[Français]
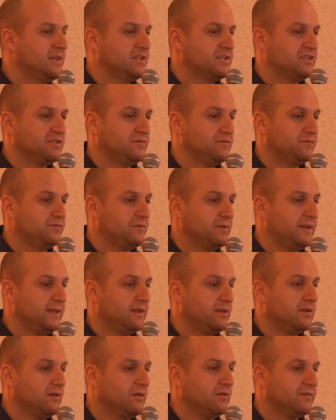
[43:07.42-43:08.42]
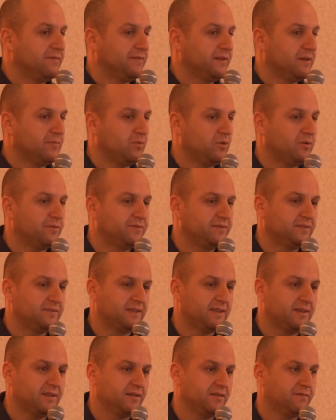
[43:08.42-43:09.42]
Si vous voulez en faire
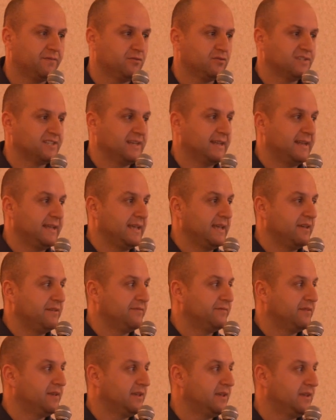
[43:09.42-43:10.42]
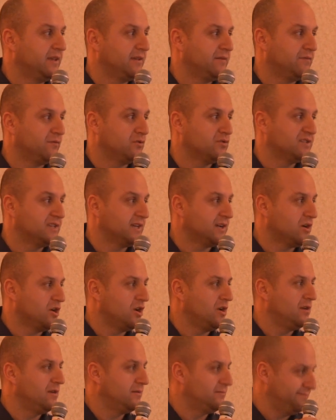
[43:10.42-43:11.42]
profiter vos élèves et vos
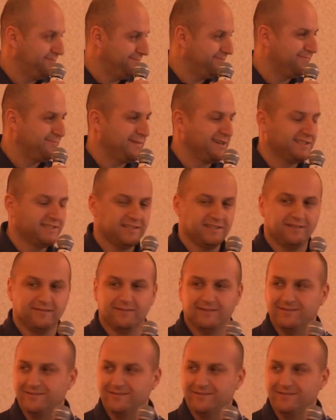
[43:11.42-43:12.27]
écoles. Merci.